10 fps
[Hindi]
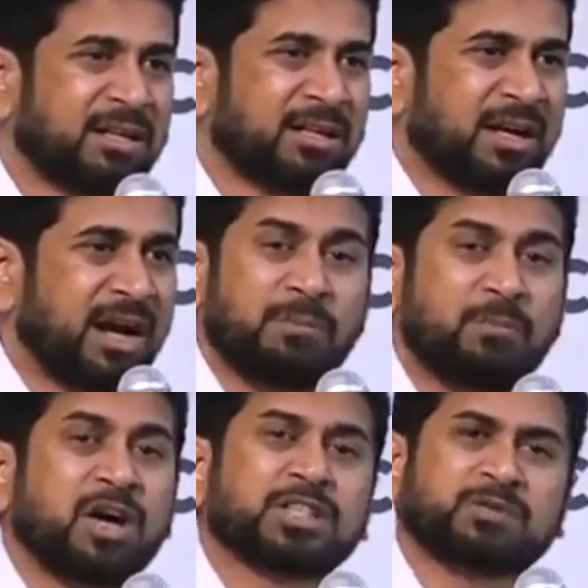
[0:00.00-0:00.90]
आप
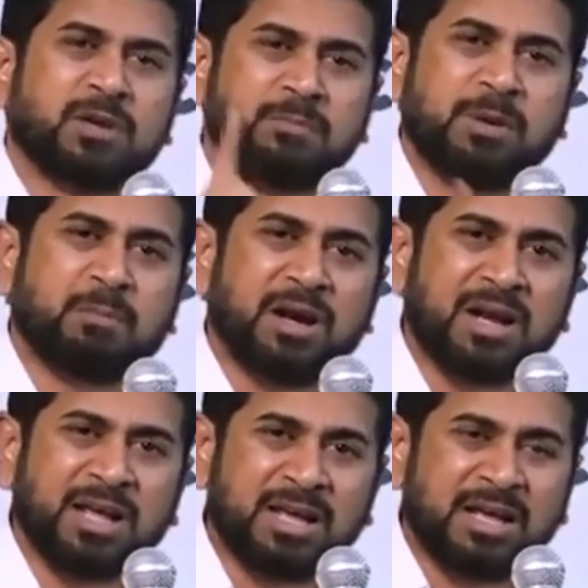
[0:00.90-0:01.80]
ऑक्सफोर्ड में पढ़ लें
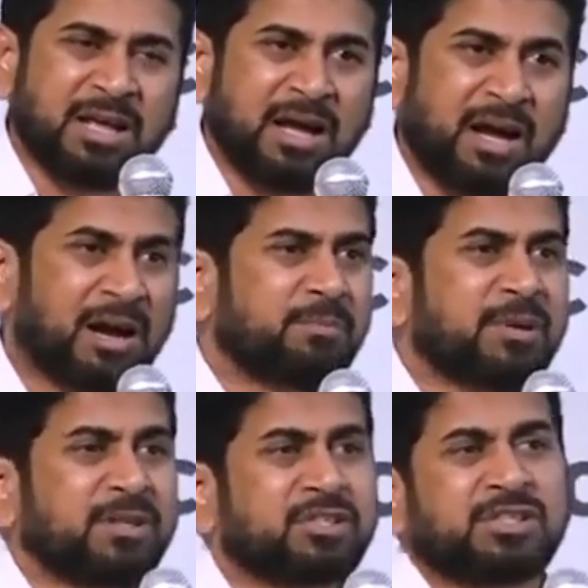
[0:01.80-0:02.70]
आप
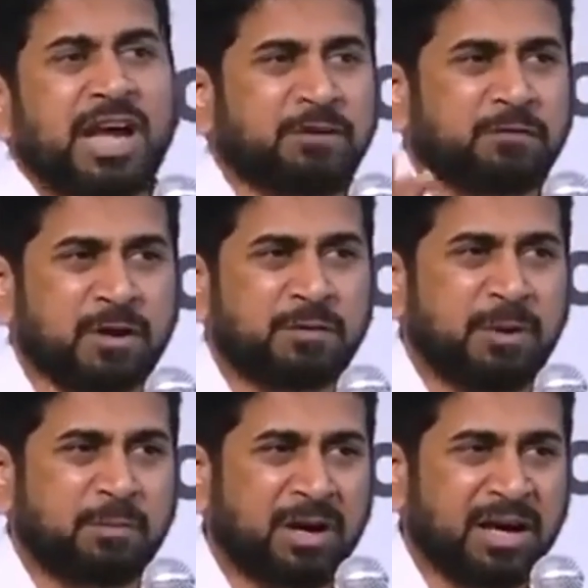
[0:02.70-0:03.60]
स्टैनफोर्ड में
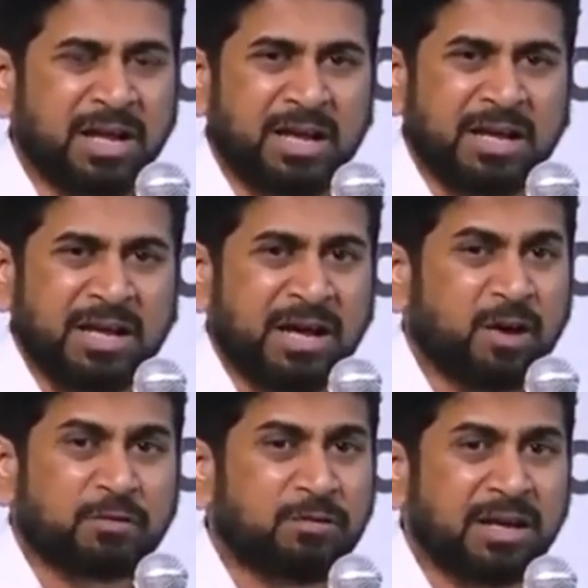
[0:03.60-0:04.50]
पढ़ लें और
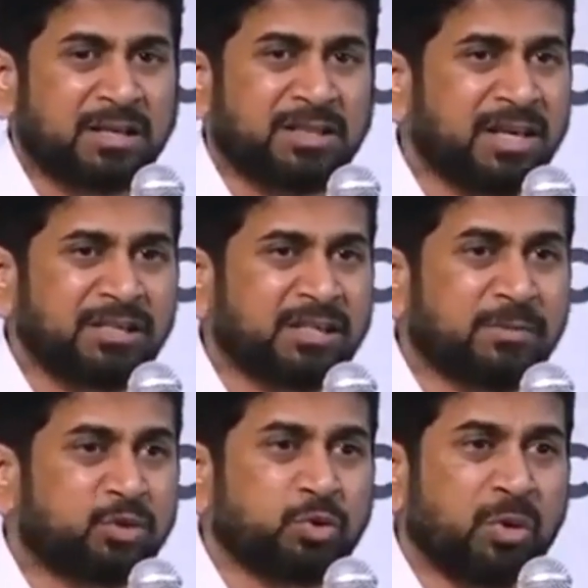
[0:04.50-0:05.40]
वालिदेन की
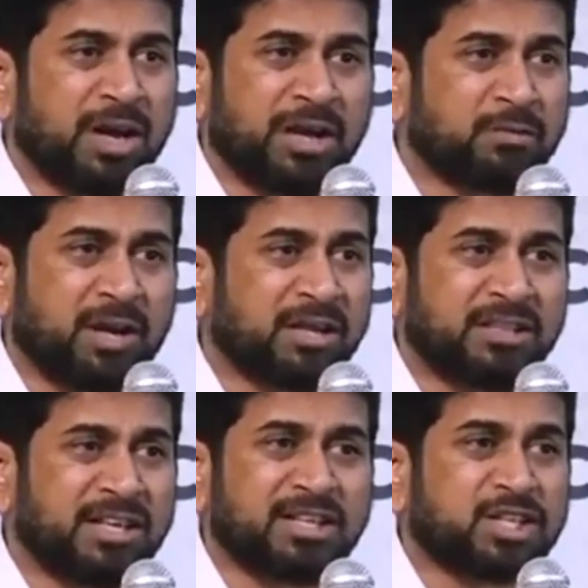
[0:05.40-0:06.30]
बदुआ है
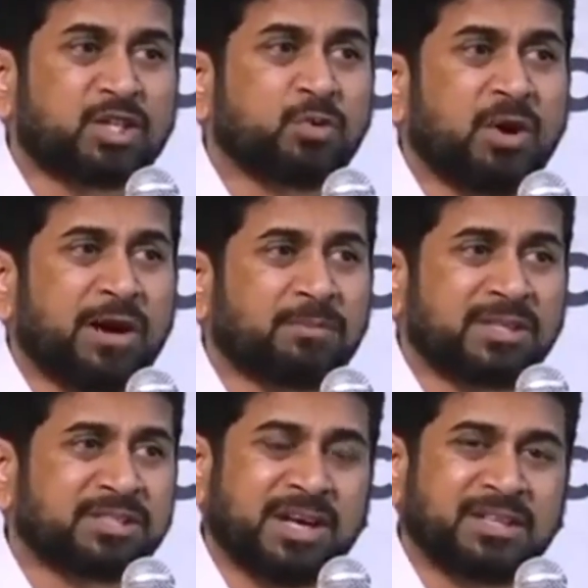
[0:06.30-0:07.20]
वालिदेन की दुआ आपके
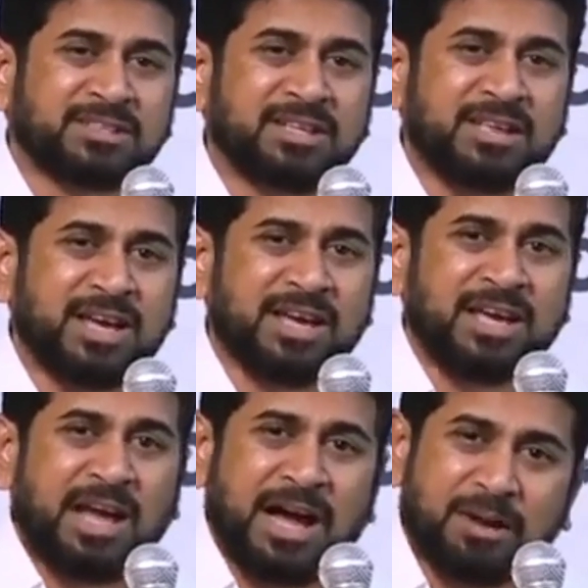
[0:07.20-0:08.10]
साथ नहीं है
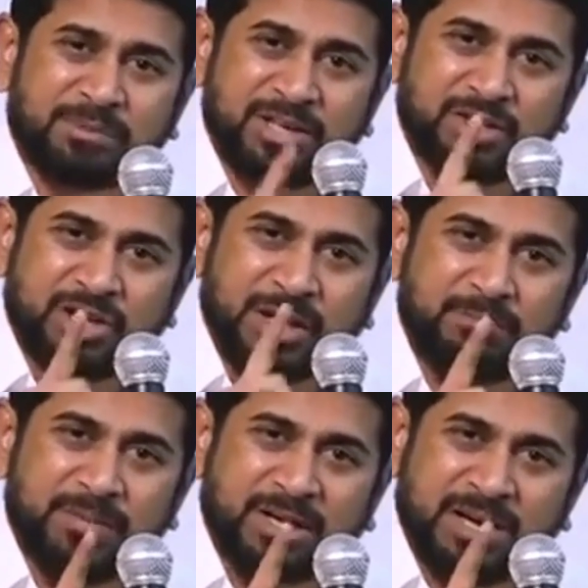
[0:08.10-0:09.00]
आपके जेब
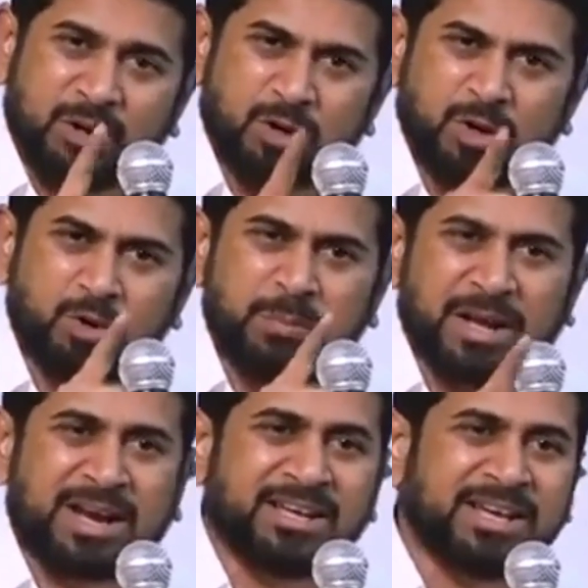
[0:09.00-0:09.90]
में करोड़ों रुपए रहेंगे